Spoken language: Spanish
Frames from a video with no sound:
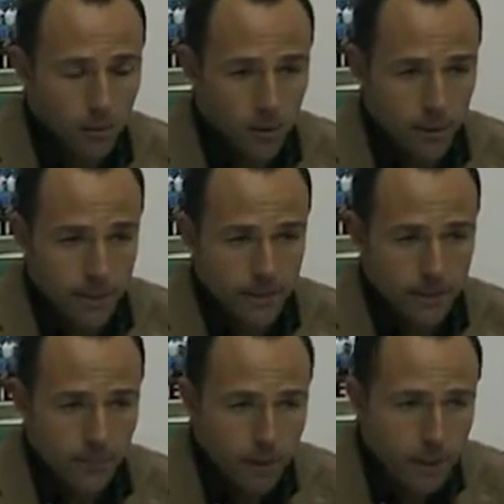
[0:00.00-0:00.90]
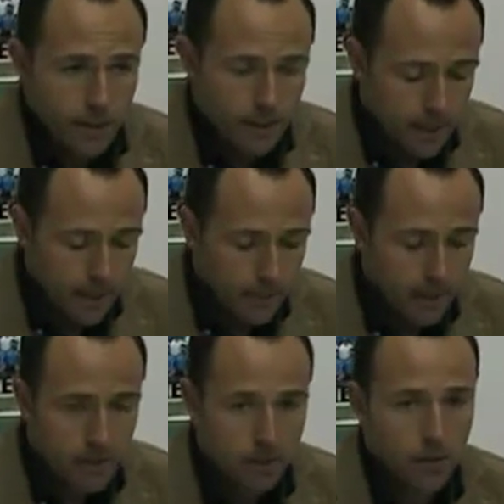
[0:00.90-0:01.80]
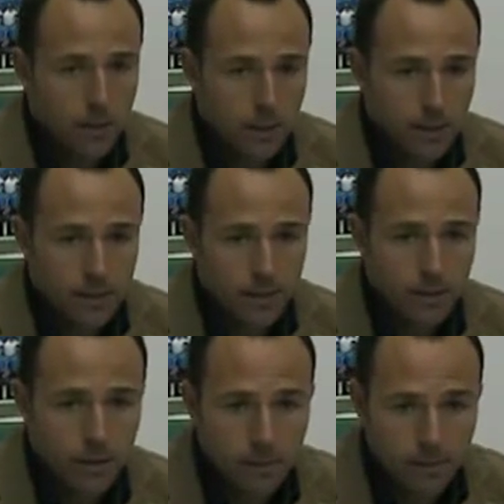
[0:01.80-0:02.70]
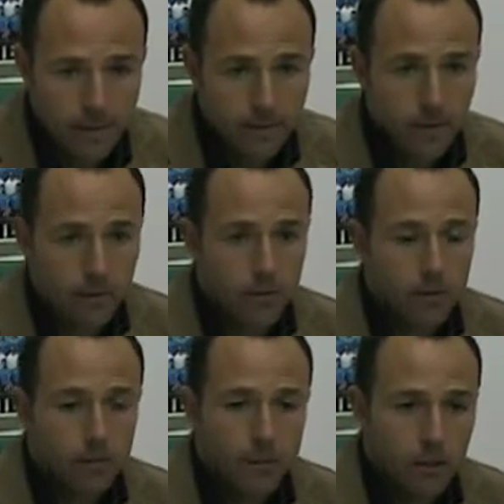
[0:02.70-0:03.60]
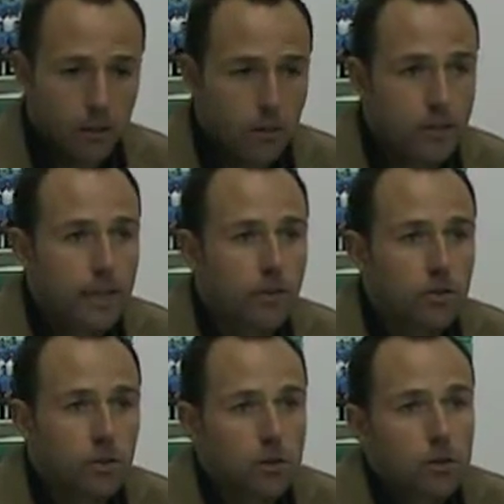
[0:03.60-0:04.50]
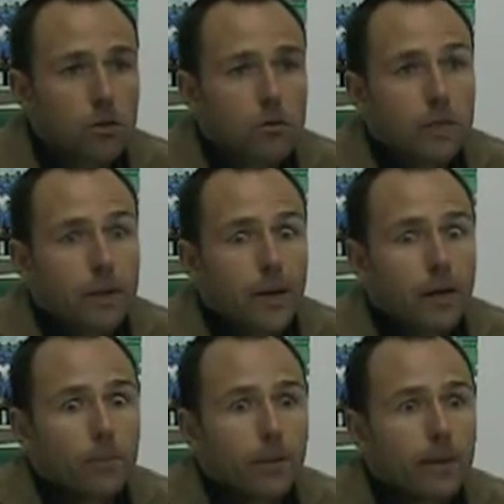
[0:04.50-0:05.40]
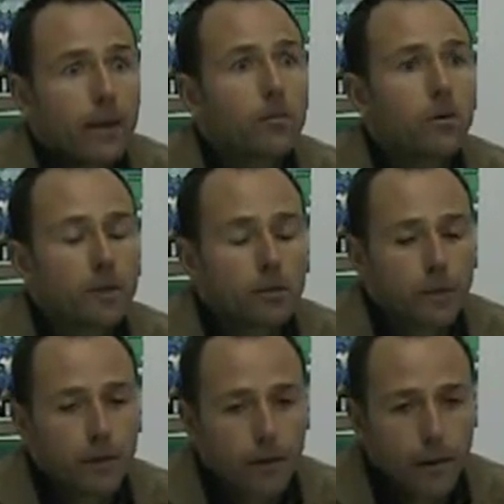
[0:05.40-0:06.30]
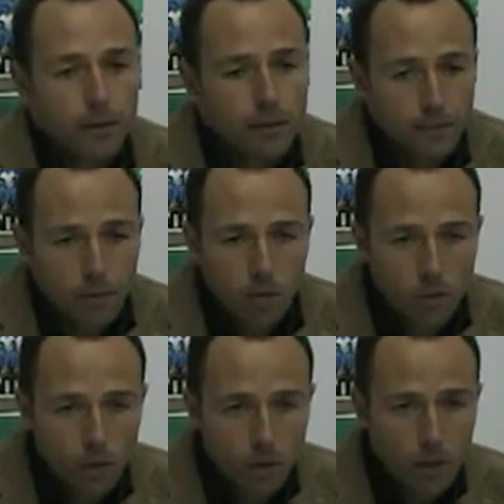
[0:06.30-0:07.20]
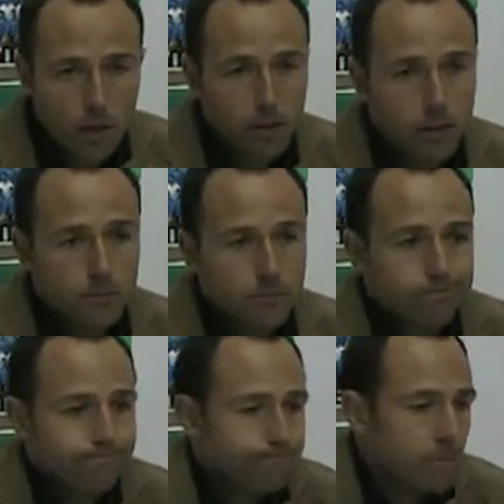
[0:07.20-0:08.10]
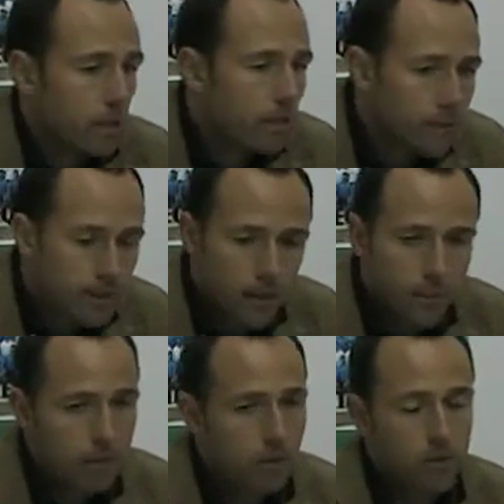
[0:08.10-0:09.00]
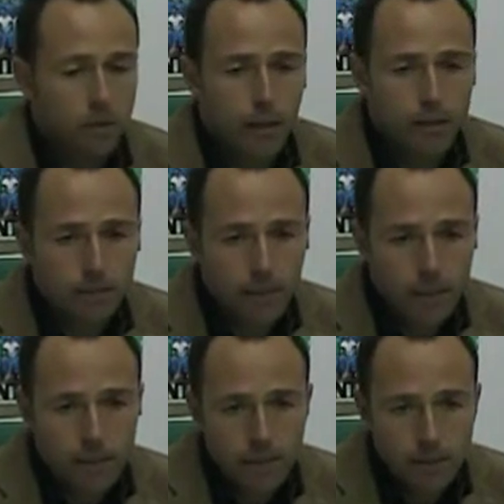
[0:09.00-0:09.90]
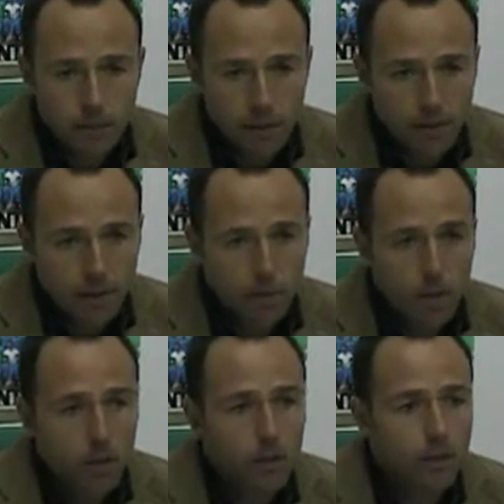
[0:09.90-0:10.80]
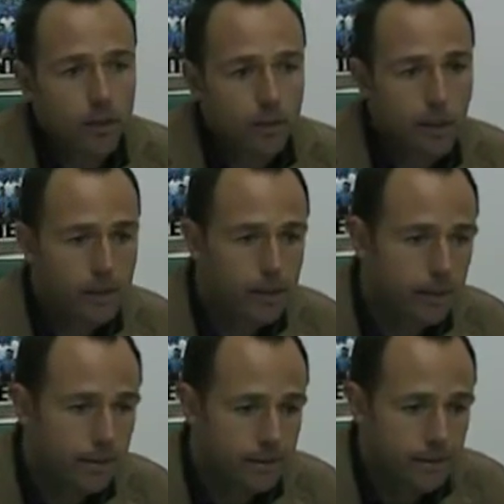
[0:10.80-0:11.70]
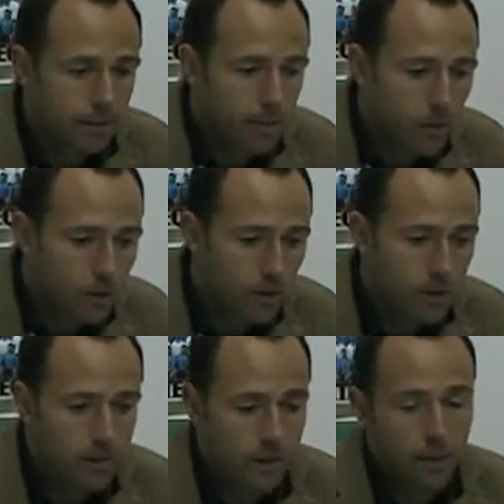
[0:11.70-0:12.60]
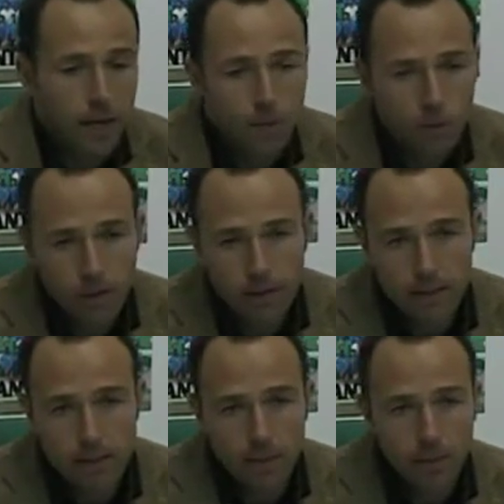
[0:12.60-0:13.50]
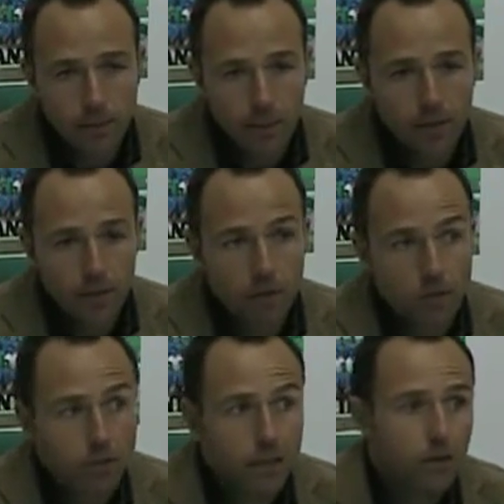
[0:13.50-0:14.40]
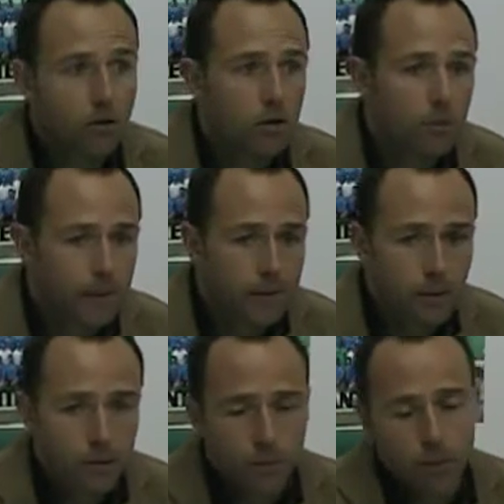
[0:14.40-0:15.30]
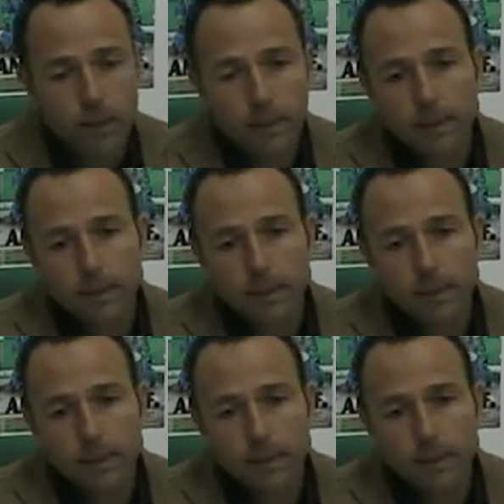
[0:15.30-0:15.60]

Pues puede que sea la presión, la tensión del partido, pero lo teníamos todo trabajado, preparado, hemos visto vídeos de ellos, sabíamos cómo jugaban, eh, se repite lo de toda la semana, conocemos a los rivales, sabemos y trabajamos durante la semana para hacer cosas que luego en los partidos pues